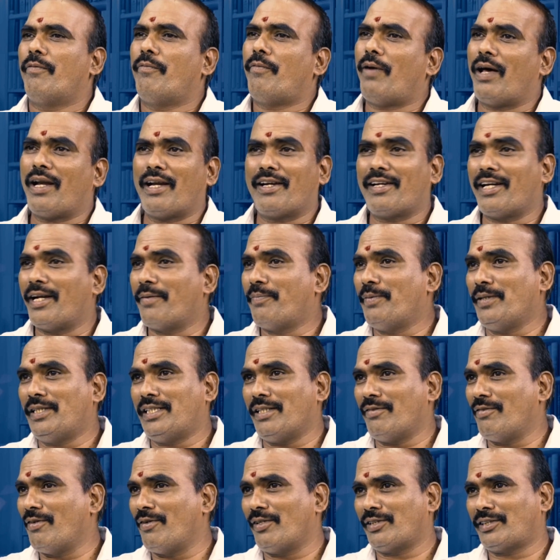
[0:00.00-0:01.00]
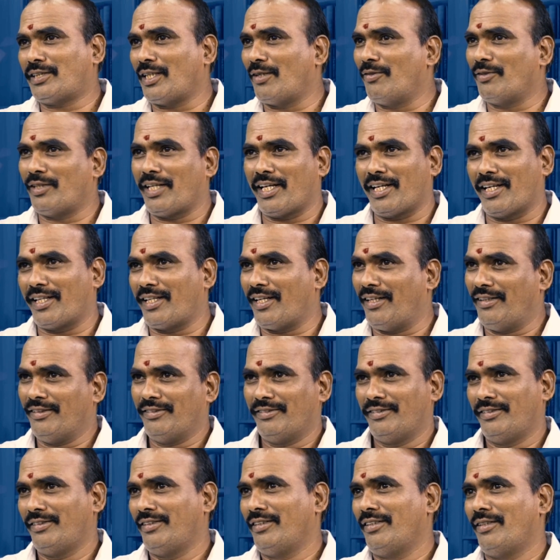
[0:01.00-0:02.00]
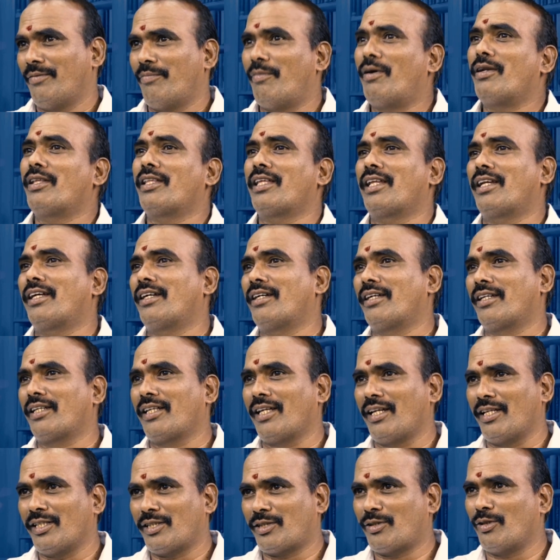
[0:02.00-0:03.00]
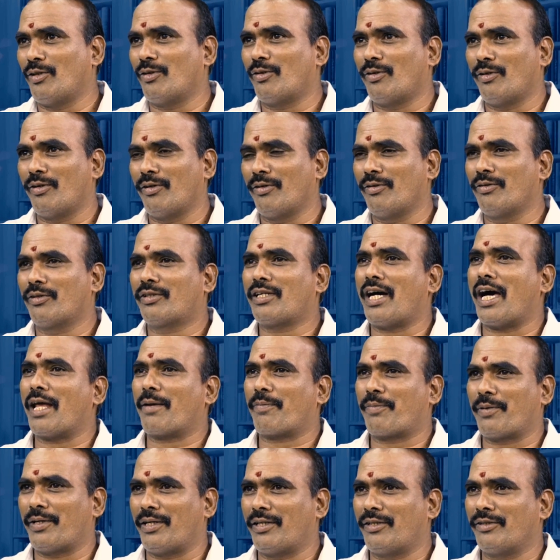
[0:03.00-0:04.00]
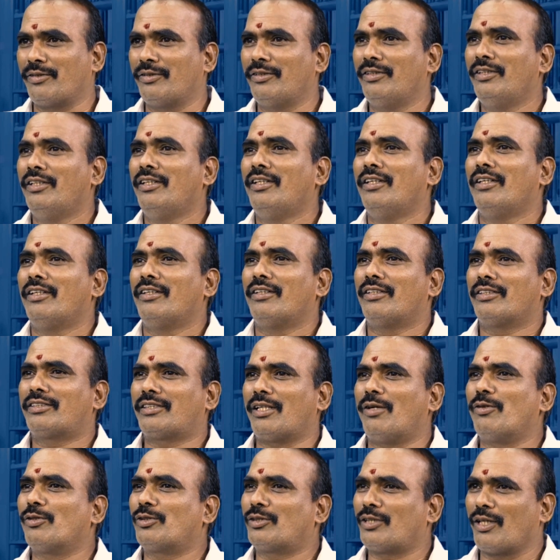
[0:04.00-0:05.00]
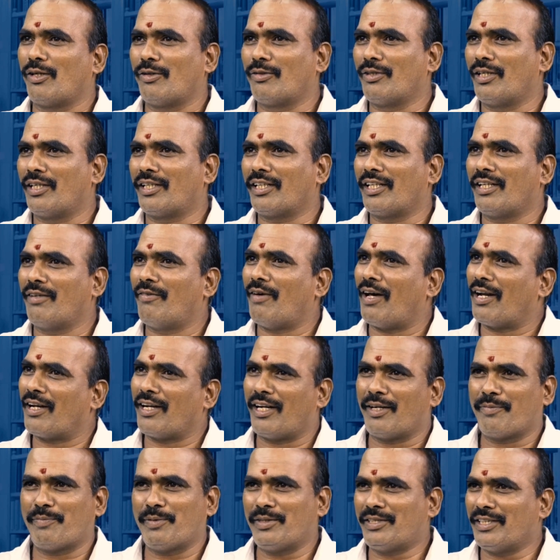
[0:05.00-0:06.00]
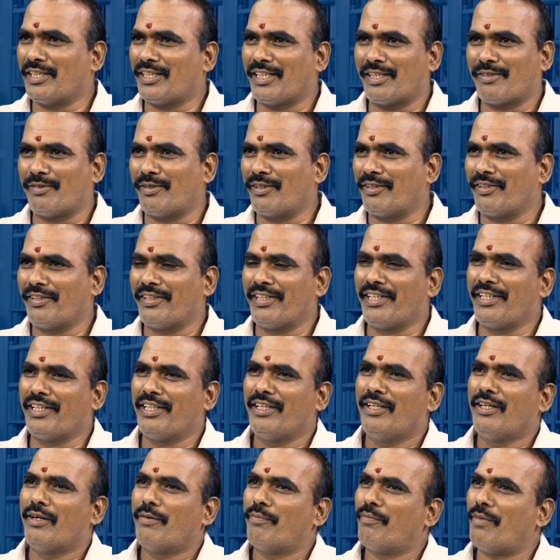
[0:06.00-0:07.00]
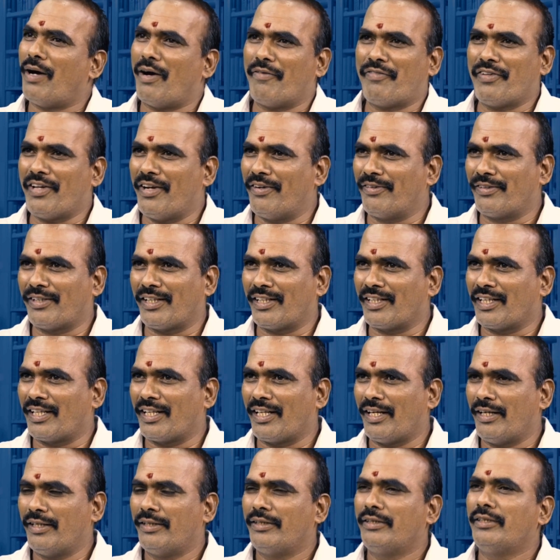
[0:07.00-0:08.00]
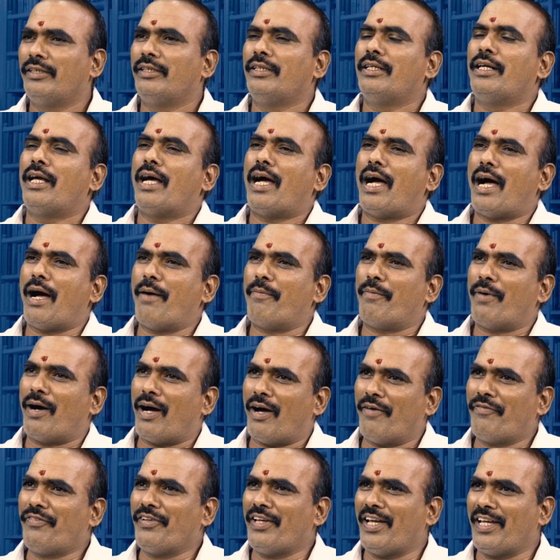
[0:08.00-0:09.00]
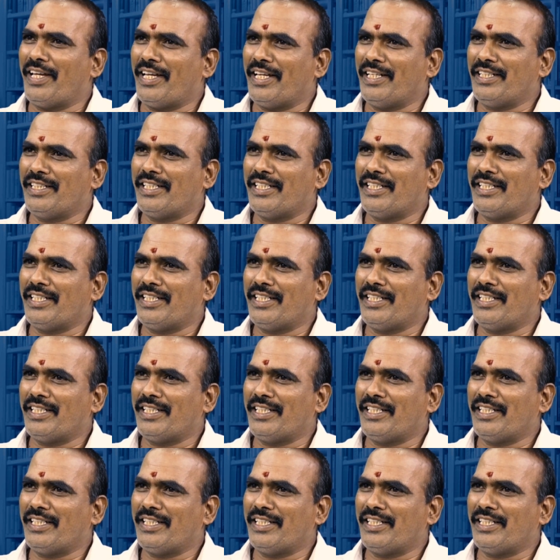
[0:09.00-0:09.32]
వాళ్ళని నడిపించే వ్యవస్థలు ఉంటాయి కదా మన దగ్గర రియల్ ఎస్టేట్ వాళ్ళు కార్పొరేట్ సంస్థలు కానీ వాళ్ళు నడిపించేటటువంటి మాఫియా ఉంటుంది కదా ఆ మాఫియా ఏం